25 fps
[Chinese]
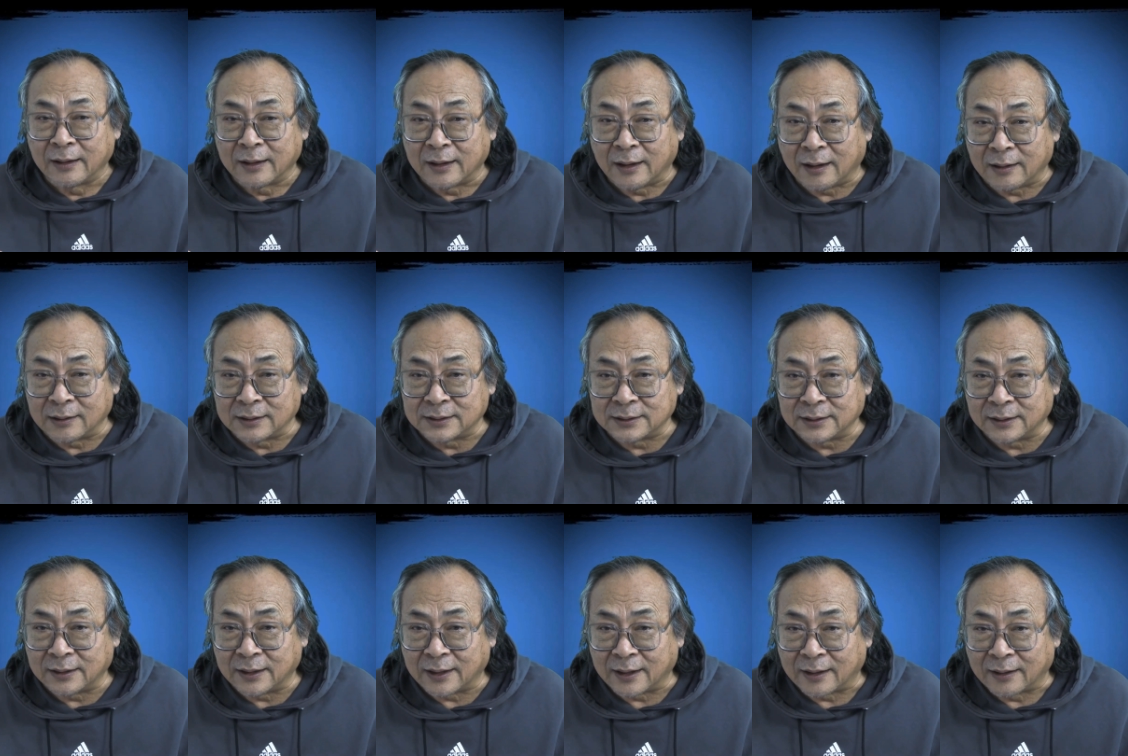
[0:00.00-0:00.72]
康
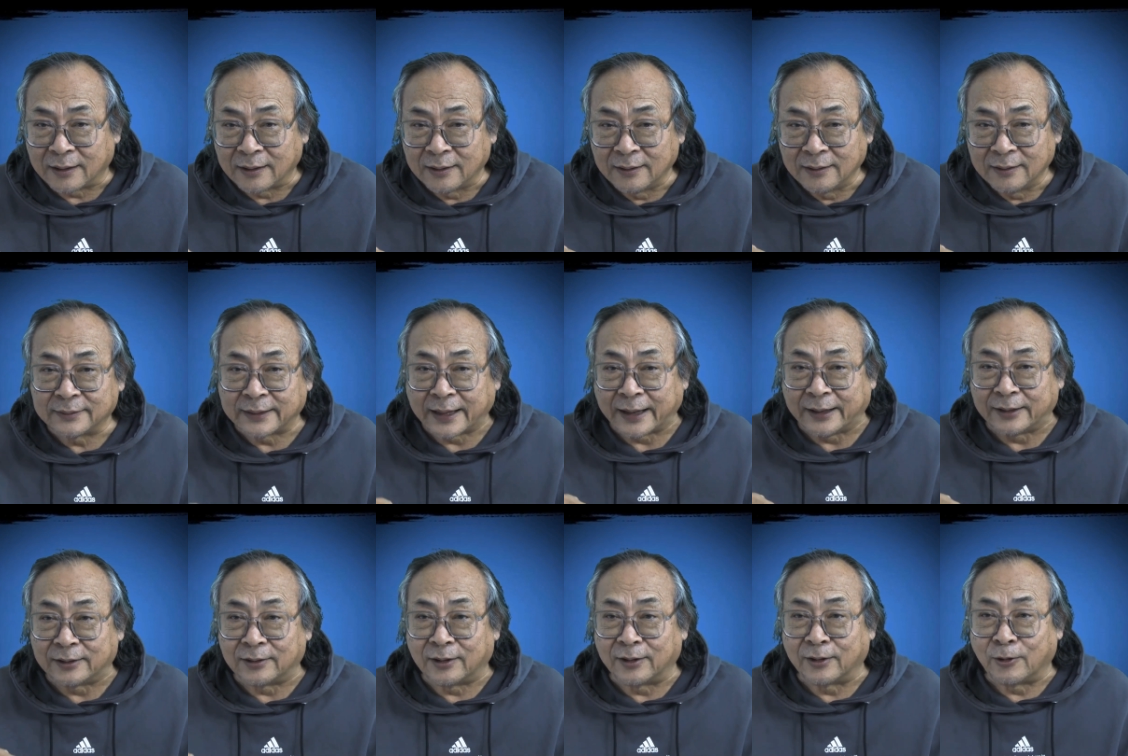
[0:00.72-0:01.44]
生啊
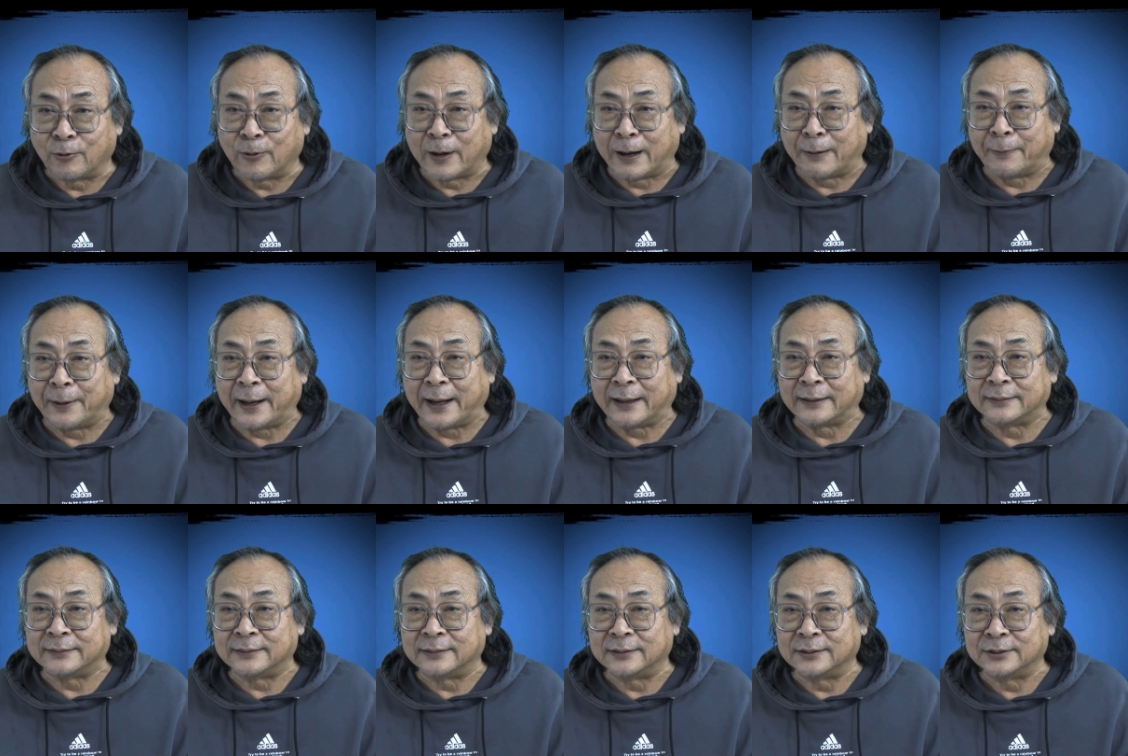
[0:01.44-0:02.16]
逮着了话
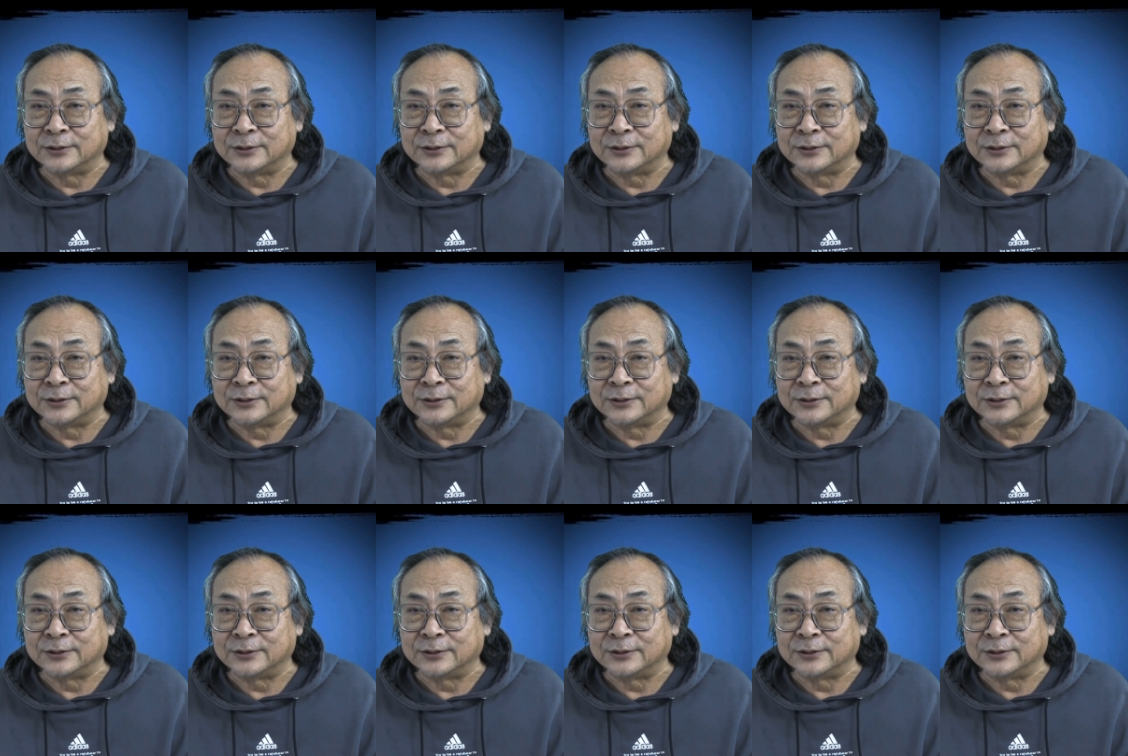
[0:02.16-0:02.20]
把子，